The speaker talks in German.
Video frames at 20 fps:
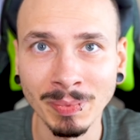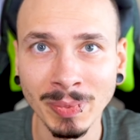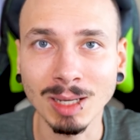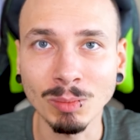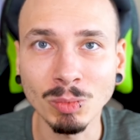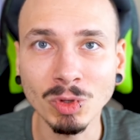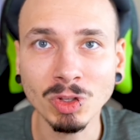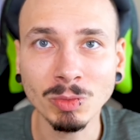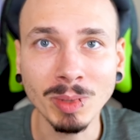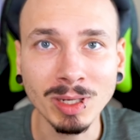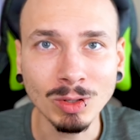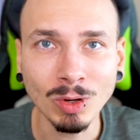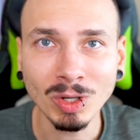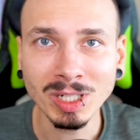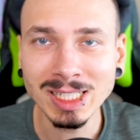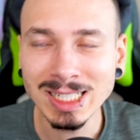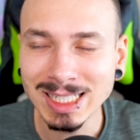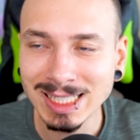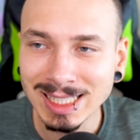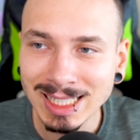Da muss man doch
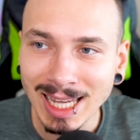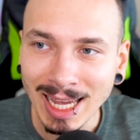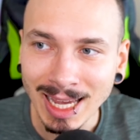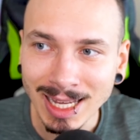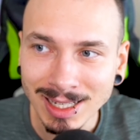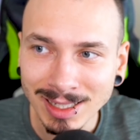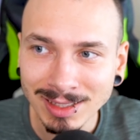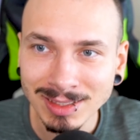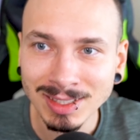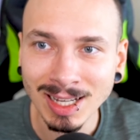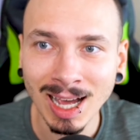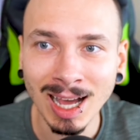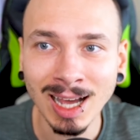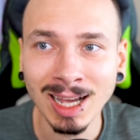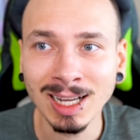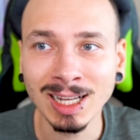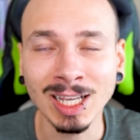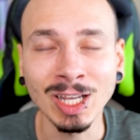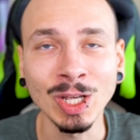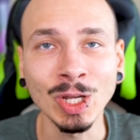nicht jeden
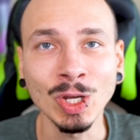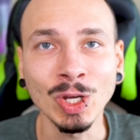Tag